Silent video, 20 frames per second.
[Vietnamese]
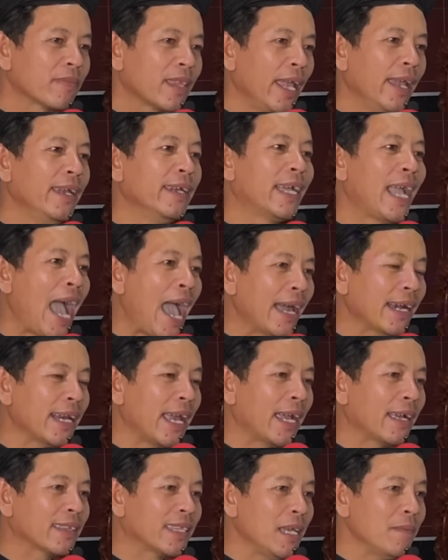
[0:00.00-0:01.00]
thì khả
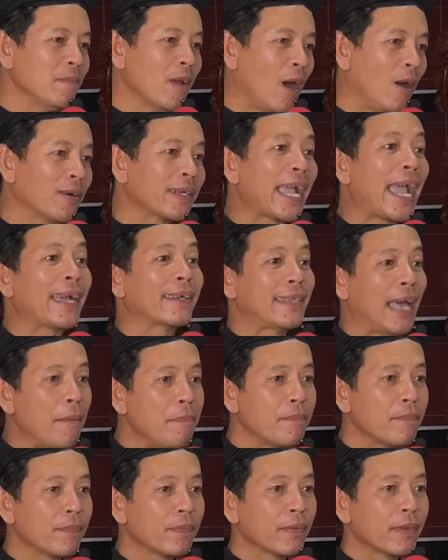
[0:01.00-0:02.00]
năng tiếp độ càng
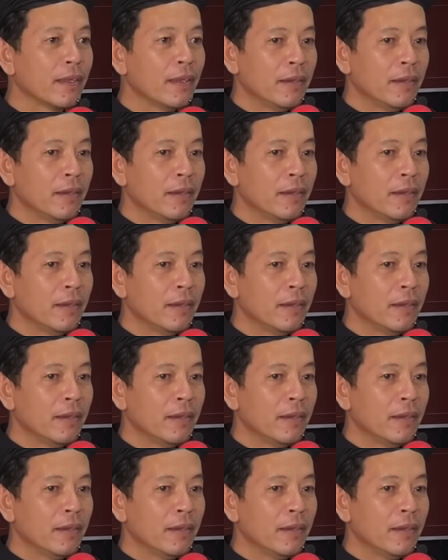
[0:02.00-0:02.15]
thấp